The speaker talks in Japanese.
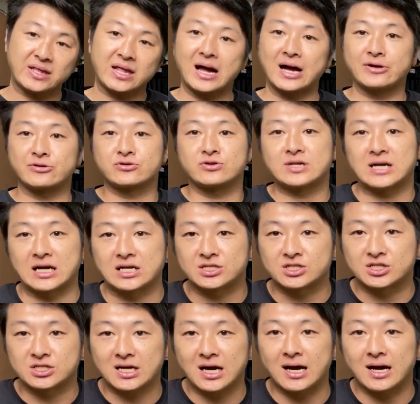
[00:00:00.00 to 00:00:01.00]
タ歩く感
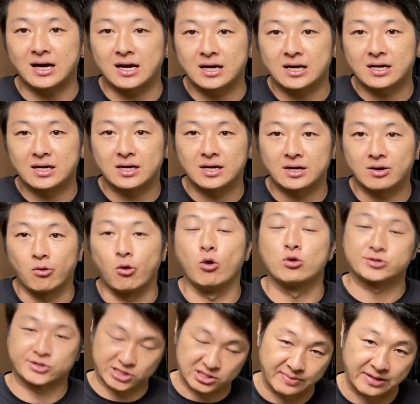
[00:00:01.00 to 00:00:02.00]
じがお
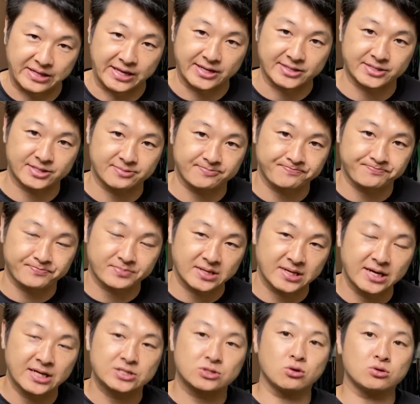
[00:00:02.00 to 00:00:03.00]
すすめです。
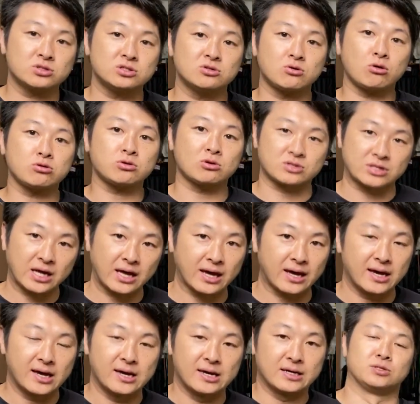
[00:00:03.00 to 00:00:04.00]
そうすること
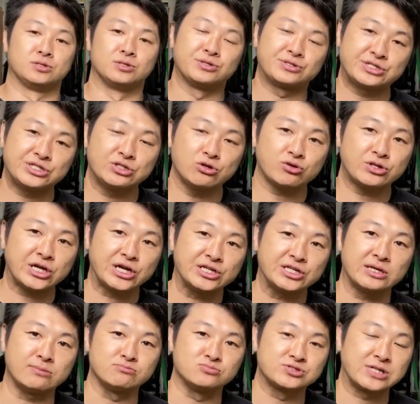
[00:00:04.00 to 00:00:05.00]
で、日常的
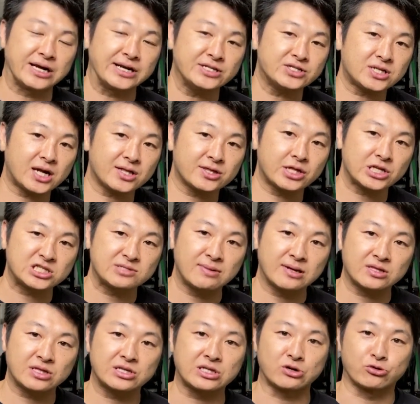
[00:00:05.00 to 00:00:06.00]
に無駄に使ってし
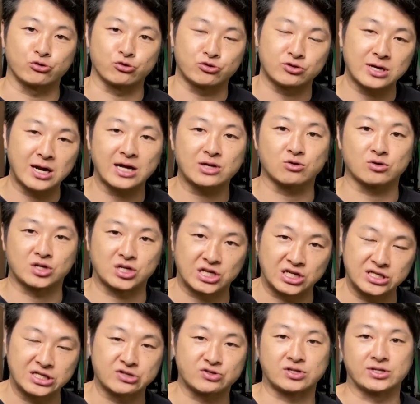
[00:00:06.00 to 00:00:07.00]
まっていたふくらはぎの
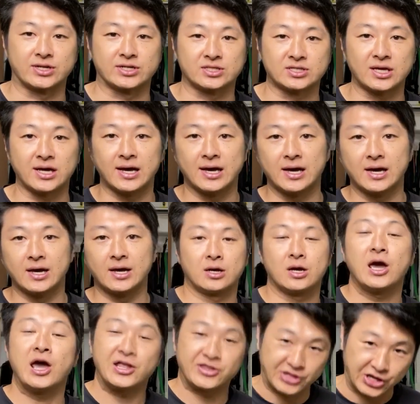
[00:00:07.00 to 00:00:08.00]
筋肉がですね、
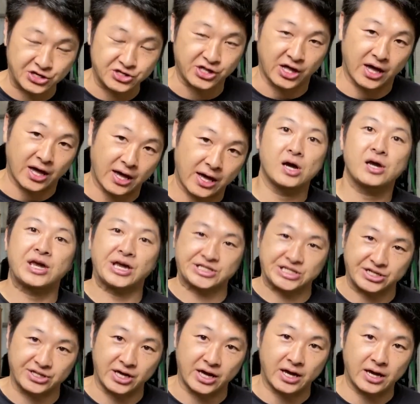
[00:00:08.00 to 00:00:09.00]
減ってきて、華
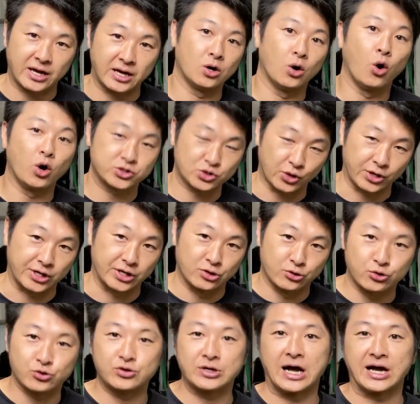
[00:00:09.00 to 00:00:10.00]
奢で細い
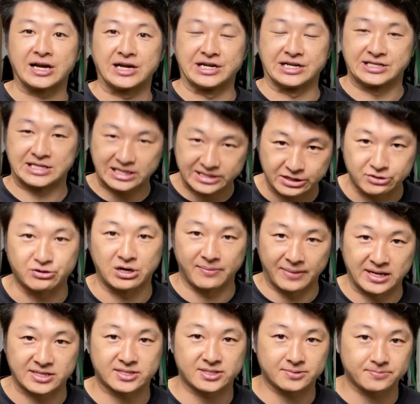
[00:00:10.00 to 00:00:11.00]
ふくらはぎになってくれ
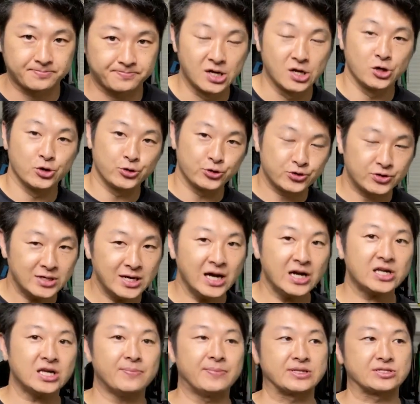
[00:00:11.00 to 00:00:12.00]
ます。ふくらは
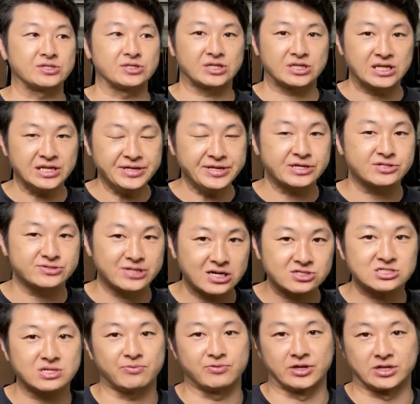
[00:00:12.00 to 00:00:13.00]
ぎは別に筋肉な
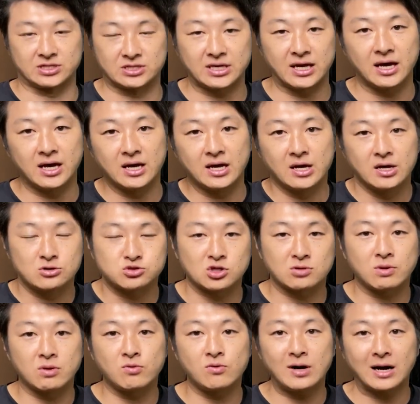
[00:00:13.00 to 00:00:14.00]
くてもですね、太
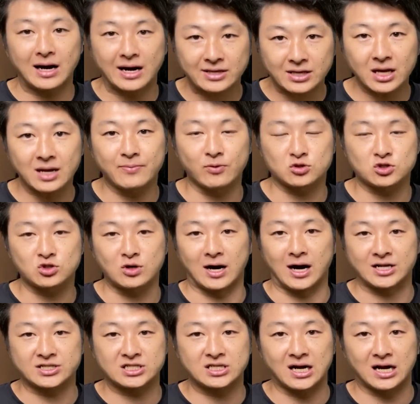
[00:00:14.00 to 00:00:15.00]
ももを上げたらもちろん
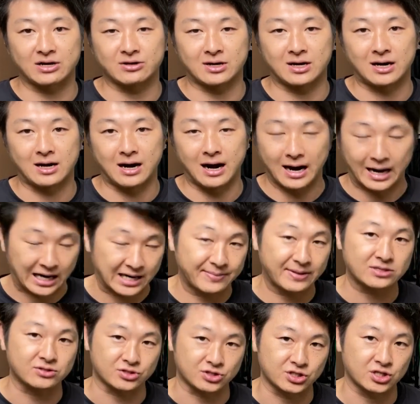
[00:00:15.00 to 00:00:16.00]
足が上がりま
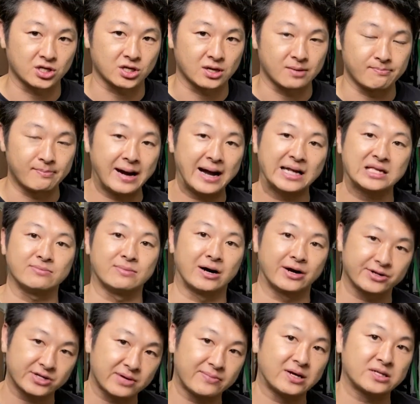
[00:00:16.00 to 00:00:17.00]
すし、前にも
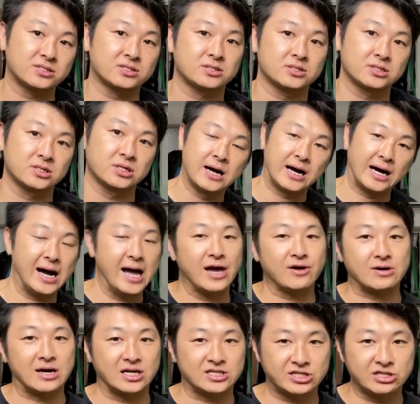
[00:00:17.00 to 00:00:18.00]
歩けます。速
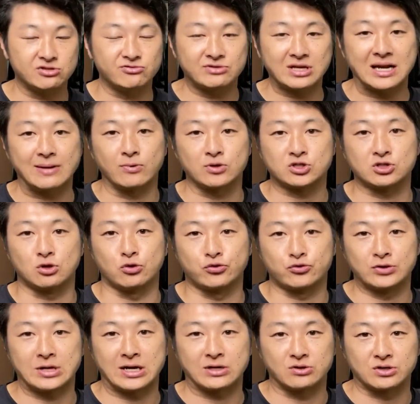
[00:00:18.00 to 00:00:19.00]
く走るならもちろんふ
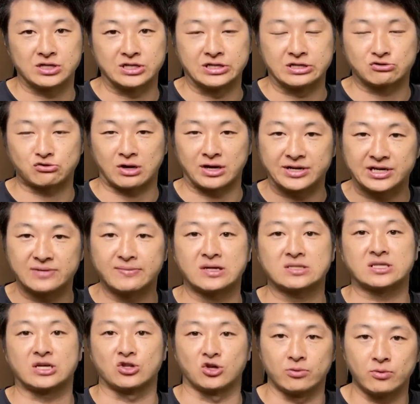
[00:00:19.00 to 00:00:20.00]
くらはぎの筋肉とかいりま
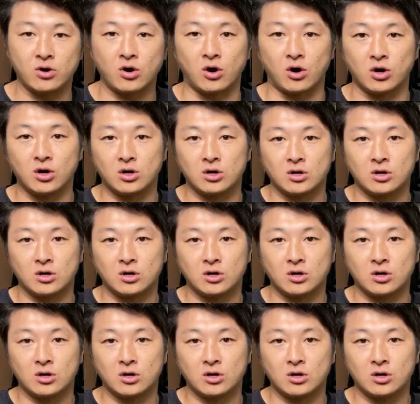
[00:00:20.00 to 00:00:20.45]
すけども、